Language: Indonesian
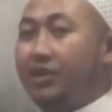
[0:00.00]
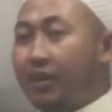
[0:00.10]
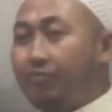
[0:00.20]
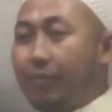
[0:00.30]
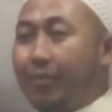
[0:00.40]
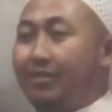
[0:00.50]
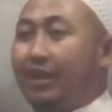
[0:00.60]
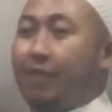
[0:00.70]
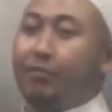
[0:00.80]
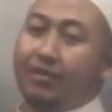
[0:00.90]
Dia ada apa
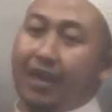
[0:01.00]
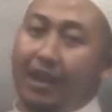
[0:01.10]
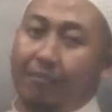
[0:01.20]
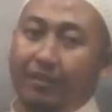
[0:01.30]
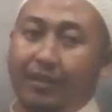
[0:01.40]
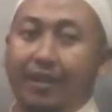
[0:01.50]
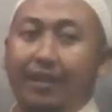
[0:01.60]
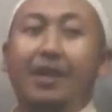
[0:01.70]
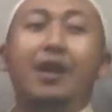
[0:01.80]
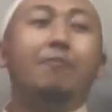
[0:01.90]
sana napan tan,